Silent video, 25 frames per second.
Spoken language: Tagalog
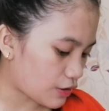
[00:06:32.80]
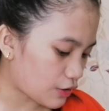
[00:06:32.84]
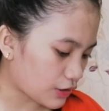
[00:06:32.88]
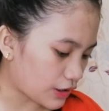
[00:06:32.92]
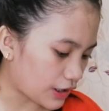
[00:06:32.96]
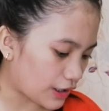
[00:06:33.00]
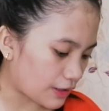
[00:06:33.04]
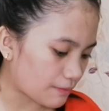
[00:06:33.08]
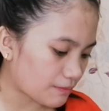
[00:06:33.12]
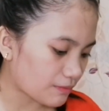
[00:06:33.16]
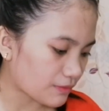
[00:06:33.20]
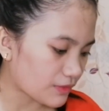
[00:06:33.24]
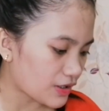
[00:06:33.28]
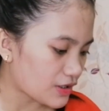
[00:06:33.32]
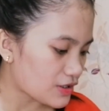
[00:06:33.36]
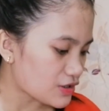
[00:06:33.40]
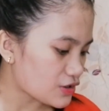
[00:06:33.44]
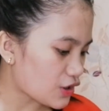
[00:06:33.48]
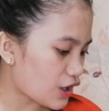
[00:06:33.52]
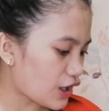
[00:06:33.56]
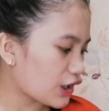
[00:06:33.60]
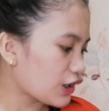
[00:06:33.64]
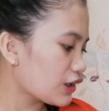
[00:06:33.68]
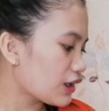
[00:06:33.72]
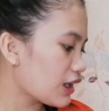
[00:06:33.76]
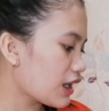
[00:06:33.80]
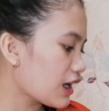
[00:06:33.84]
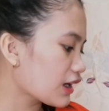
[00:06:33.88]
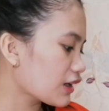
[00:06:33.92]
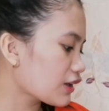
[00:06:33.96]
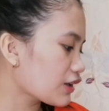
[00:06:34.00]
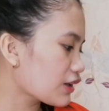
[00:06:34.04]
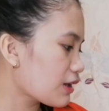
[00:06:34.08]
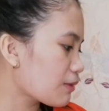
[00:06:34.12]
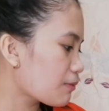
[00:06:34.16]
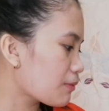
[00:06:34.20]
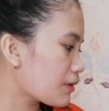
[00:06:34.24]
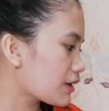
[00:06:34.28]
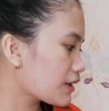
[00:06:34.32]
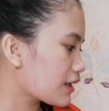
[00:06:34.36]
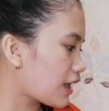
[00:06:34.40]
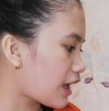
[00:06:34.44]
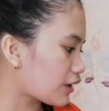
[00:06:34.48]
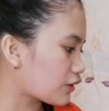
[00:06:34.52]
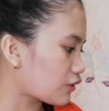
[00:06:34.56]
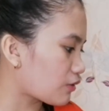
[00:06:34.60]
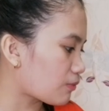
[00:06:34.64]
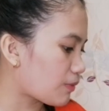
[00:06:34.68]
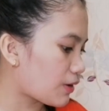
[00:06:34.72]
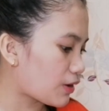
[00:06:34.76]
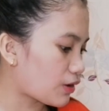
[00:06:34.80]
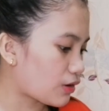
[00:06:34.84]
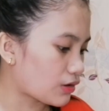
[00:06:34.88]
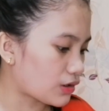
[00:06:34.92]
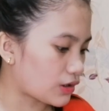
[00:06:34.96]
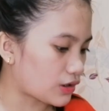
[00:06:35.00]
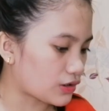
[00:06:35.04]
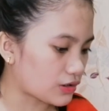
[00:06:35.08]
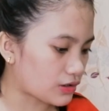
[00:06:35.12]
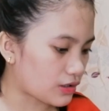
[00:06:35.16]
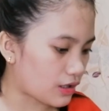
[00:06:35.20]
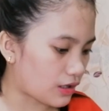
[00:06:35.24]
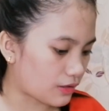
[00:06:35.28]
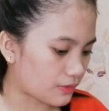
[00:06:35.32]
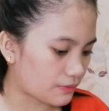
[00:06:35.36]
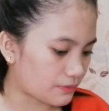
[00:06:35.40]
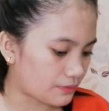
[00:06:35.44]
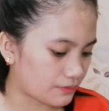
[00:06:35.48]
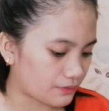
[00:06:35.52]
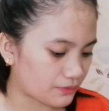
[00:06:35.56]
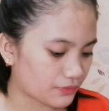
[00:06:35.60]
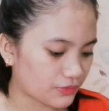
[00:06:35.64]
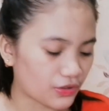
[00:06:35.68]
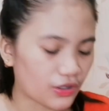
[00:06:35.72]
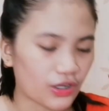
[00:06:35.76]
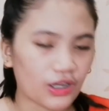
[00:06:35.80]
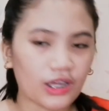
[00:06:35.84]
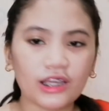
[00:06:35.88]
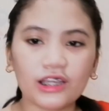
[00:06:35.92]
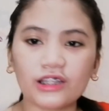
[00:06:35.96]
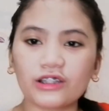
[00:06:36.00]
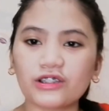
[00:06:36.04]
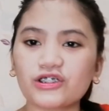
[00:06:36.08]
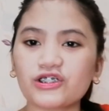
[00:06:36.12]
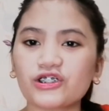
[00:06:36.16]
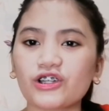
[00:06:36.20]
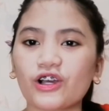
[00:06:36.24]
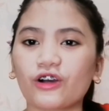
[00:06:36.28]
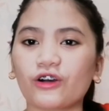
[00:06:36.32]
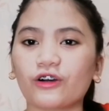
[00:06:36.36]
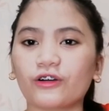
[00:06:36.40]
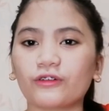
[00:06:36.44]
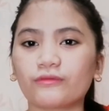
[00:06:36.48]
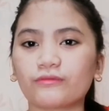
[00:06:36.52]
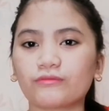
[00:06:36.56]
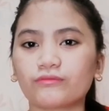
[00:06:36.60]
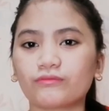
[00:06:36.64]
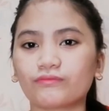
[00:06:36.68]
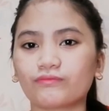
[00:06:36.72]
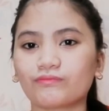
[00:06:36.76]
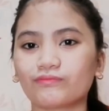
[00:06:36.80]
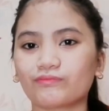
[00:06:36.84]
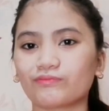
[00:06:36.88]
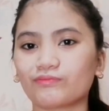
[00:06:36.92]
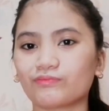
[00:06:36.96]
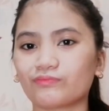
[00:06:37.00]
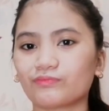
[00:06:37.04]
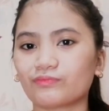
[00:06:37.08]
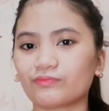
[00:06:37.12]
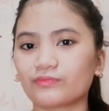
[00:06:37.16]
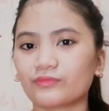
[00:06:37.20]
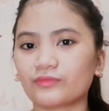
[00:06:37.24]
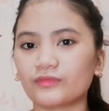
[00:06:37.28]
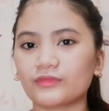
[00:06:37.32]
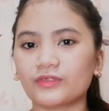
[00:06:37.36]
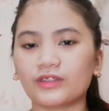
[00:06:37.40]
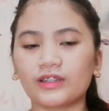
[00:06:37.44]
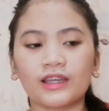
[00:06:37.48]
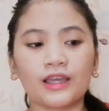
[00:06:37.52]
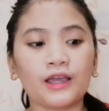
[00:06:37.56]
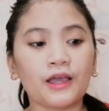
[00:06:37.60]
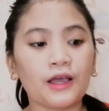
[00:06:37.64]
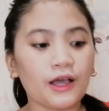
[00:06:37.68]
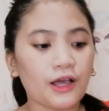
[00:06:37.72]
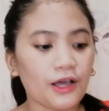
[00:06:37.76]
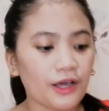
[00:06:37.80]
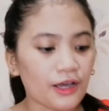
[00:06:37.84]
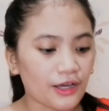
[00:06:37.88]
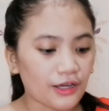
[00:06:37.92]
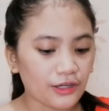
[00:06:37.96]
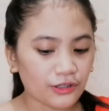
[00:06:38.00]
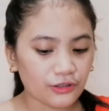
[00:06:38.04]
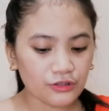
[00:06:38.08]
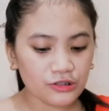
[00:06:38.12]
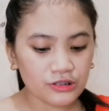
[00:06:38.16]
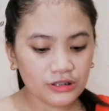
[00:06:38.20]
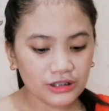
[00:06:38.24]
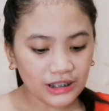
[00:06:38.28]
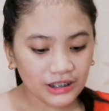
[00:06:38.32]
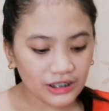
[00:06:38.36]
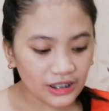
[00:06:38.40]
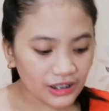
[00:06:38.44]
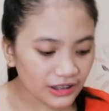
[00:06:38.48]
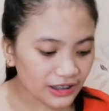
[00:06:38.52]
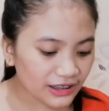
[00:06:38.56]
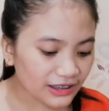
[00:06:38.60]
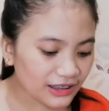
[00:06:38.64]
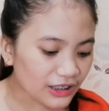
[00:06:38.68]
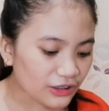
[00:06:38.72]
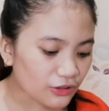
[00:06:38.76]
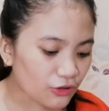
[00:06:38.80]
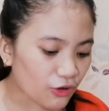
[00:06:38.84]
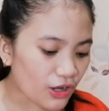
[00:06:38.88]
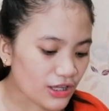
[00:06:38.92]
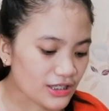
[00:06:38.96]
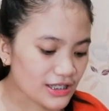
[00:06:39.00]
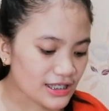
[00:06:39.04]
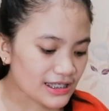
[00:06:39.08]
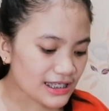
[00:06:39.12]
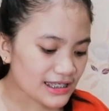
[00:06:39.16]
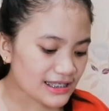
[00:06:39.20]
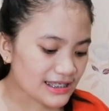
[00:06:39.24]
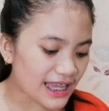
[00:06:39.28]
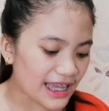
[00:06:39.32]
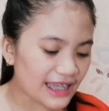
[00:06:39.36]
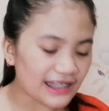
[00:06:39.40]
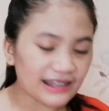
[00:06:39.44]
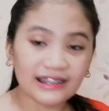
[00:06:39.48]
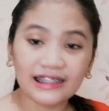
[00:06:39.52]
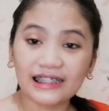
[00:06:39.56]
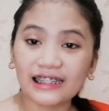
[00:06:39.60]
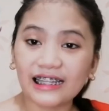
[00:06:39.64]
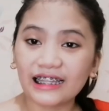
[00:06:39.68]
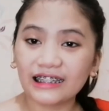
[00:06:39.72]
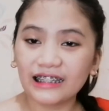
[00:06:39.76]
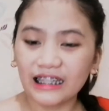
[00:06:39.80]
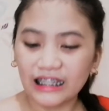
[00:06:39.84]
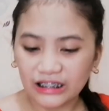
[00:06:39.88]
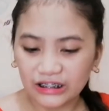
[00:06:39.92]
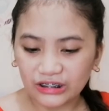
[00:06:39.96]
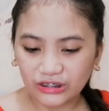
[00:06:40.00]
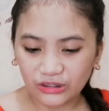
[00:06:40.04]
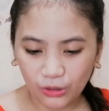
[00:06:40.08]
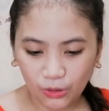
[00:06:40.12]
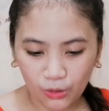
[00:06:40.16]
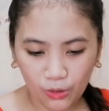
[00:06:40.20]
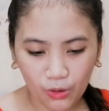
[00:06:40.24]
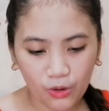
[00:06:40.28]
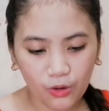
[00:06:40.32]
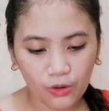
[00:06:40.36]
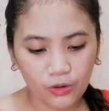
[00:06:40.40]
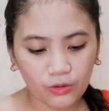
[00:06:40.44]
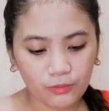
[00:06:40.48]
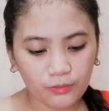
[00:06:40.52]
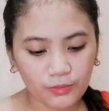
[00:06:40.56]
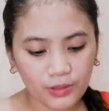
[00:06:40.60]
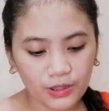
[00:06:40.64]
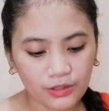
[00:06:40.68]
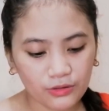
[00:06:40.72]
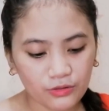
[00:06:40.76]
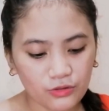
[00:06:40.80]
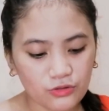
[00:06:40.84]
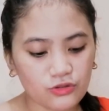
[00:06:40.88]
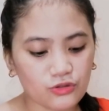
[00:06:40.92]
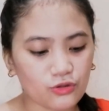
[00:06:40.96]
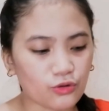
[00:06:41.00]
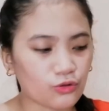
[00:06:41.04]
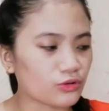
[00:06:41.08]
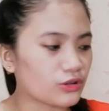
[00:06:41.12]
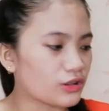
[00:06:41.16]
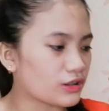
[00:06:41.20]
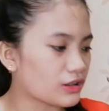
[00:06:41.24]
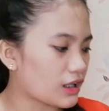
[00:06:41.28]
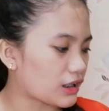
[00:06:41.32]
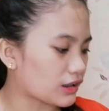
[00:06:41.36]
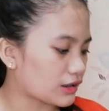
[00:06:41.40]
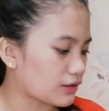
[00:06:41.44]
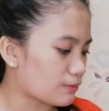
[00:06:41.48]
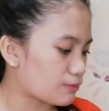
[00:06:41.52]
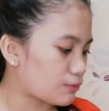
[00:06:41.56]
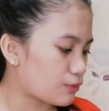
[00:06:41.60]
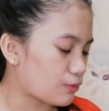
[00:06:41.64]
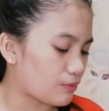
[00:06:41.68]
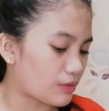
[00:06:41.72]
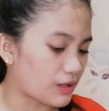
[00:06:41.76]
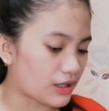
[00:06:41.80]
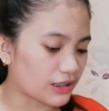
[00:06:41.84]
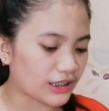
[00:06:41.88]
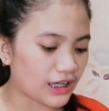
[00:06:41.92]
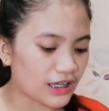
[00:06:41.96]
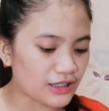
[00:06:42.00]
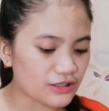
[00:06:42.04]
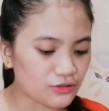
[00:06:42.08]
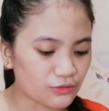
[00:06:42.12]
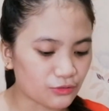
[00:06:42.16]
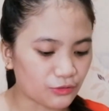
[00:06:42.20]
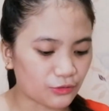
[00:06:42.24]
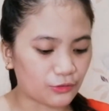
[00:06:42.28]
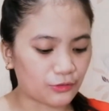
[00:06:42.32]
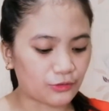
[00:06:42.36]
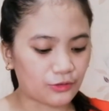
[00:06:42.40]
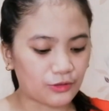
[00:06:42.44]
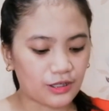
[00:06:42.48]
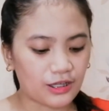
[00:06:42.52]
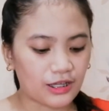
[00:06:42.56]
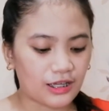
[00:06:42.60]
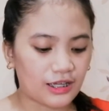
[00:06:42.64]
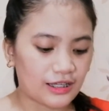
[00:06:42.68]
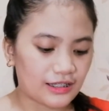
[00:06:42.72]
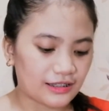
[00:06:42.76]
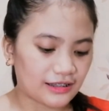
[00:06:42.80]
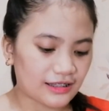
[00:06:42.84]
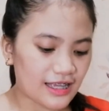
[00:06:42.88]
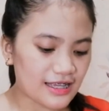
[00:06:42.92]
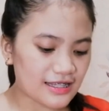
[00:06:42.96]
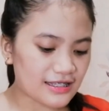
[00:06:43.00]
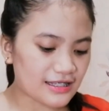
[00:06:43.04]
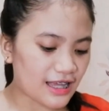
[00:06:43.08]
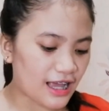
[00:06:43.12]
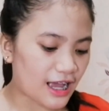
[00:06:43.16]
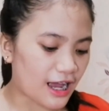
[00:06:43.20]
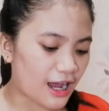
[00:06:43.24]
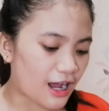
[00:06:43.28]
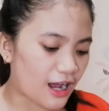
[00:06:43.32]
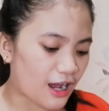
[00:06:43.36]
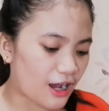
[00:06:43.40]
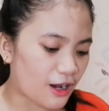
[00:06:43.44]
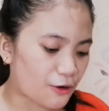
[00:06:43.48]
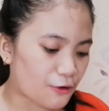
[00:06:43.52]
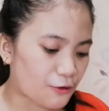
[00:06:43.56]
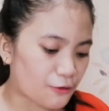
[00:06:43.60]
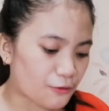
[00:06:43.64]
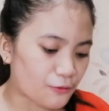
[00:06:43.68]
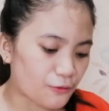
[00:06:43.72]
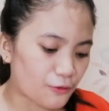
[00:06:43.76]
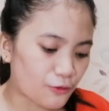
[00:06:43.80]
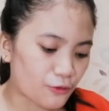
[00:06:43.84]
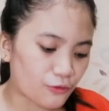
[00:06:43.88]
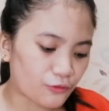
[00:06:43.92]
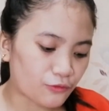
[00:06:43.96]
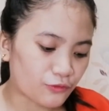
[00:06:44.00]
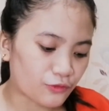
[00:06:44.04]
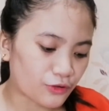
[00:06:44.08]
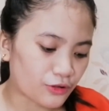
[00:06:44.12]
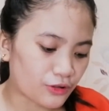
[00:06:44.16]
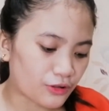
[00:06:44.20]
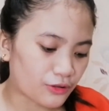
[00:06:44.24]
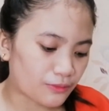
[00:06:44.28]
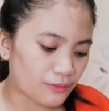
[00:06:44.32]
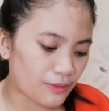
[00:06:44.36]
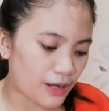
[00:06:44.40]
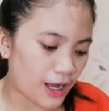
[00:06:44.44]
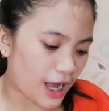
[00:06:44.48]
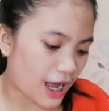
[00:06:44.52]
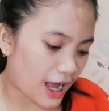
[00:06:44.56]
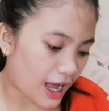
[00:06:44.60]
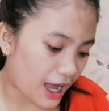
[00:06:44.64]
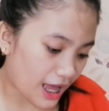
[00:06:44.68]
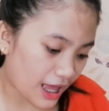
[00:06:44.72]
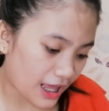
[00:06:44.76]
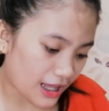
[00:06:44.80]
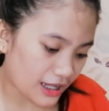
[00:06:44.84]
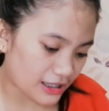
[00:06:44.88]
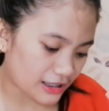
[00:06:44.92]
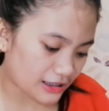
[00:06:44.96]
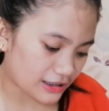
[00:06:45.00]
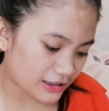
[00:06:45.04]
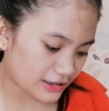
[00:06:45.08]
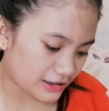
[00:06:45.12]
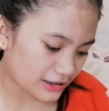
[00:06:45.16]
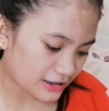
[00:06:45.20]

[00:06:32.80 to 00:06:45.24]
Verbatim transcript: Okay. So, ayun lang yun naman neto, pero ang ganda. Ayan siya. Gusto, tinitingnan ko kasi sa site nila din to. Parang gusto ko din natin bumili. Kaso, nasa over mahal.